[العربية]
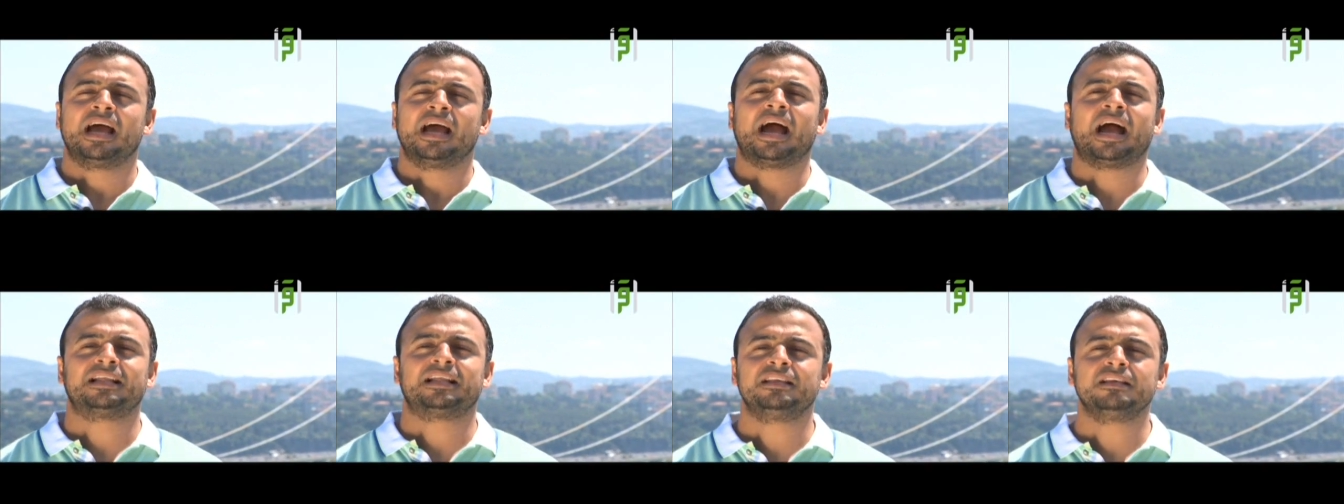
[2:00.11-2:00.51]

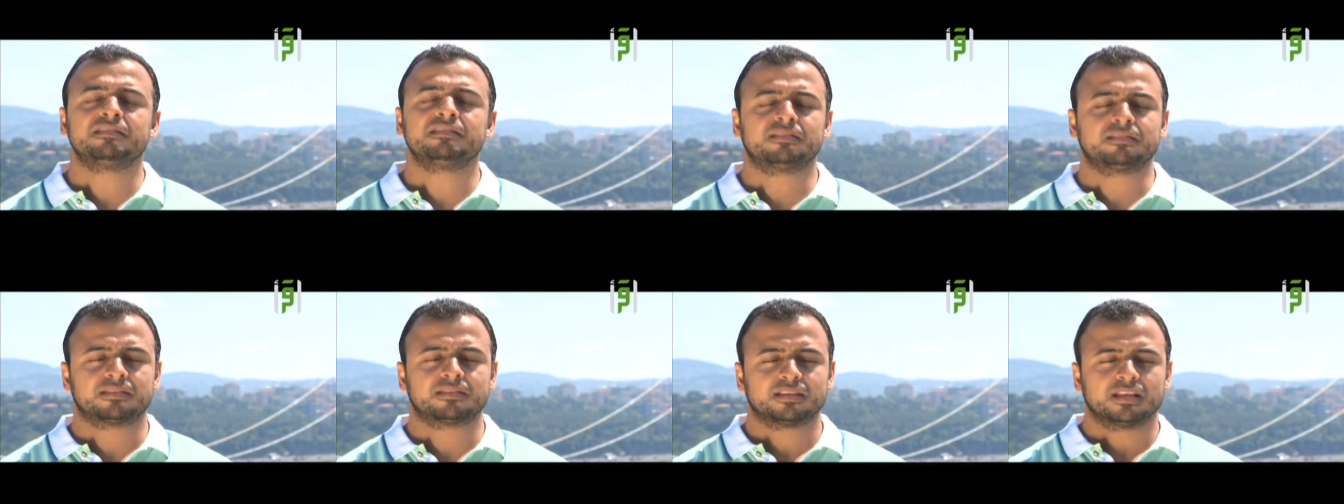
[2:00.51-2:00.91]

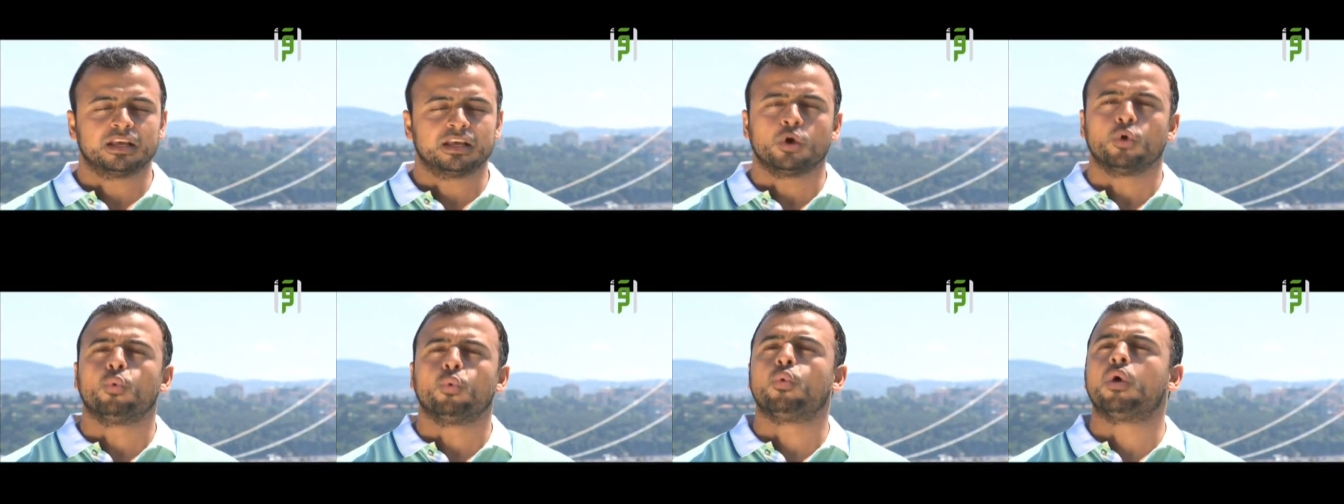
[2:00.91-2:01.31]
حديث
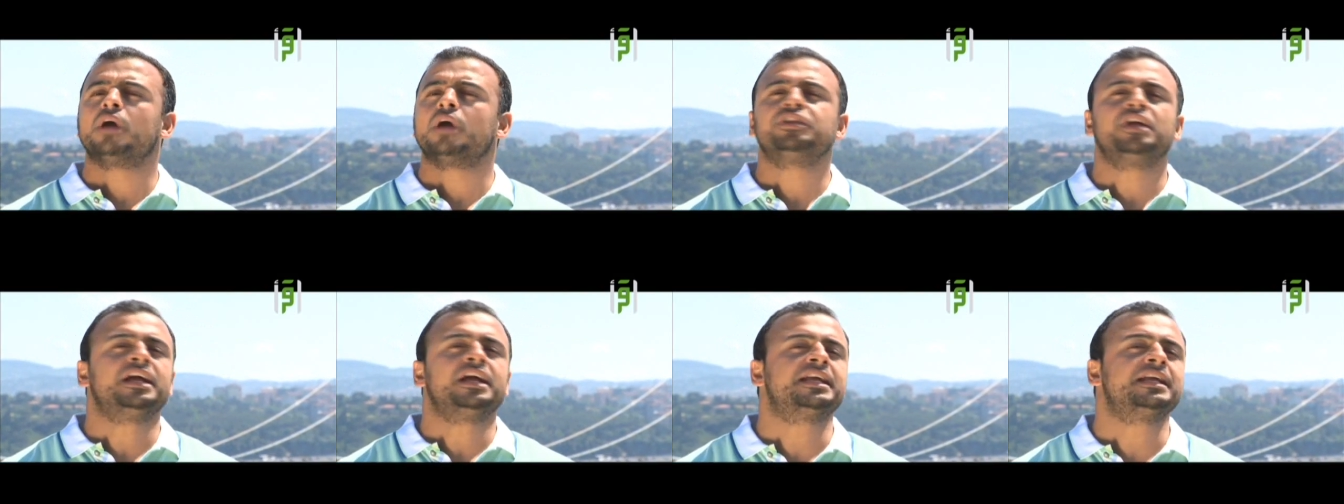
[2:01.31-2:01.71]

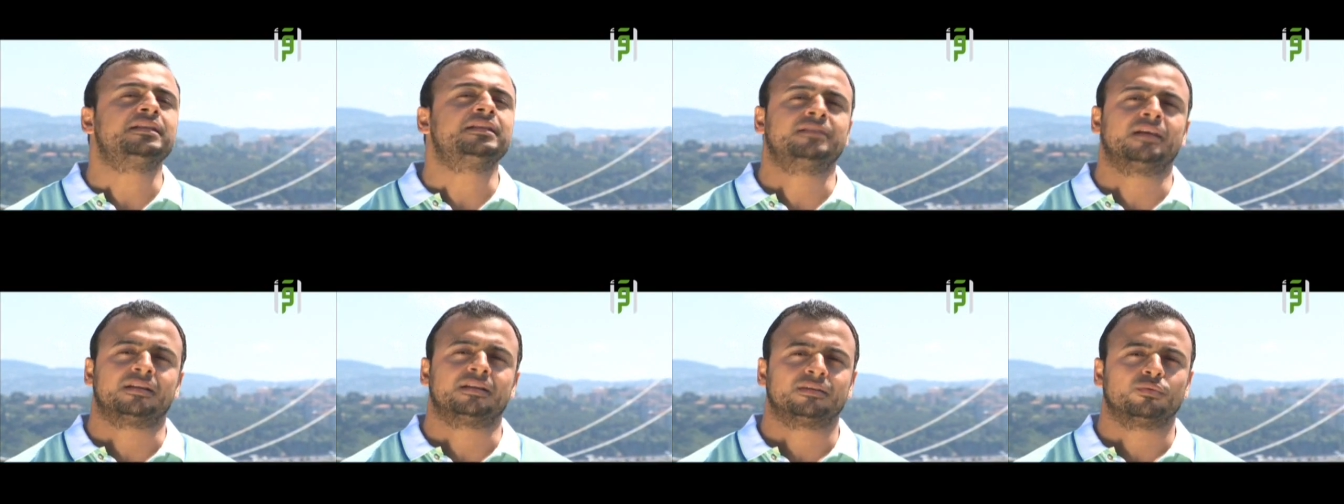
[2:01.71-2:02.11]
واضح
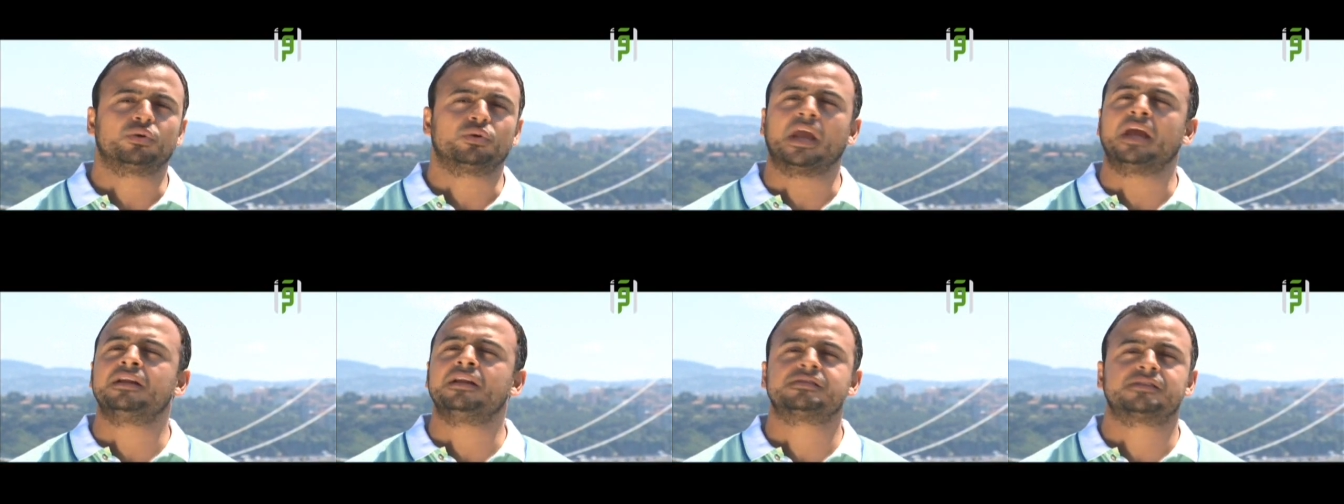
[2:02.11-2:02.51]
جدا
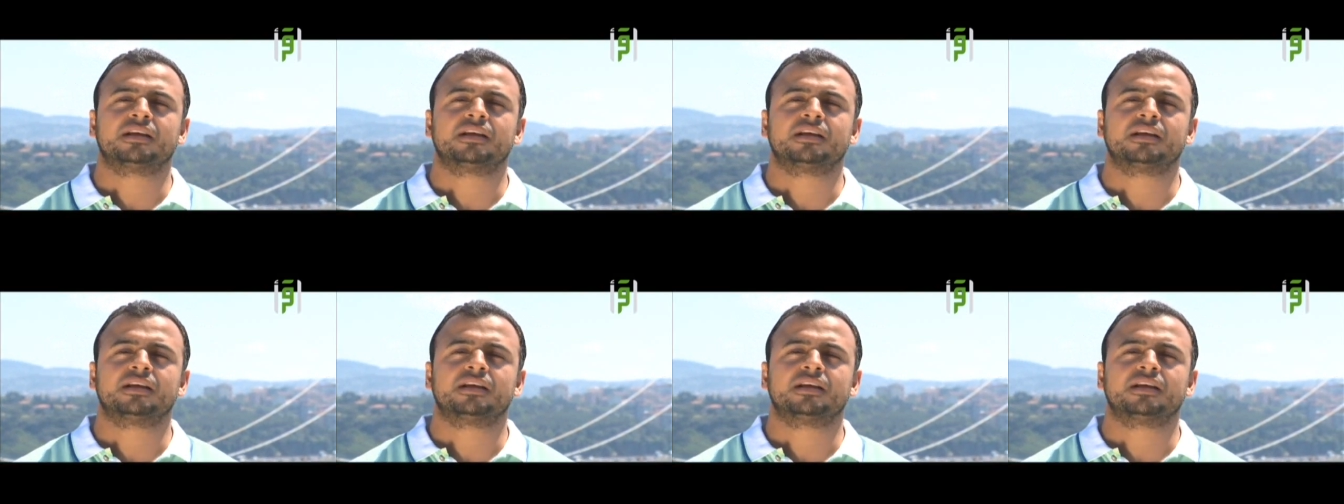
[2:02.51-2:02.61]
وكان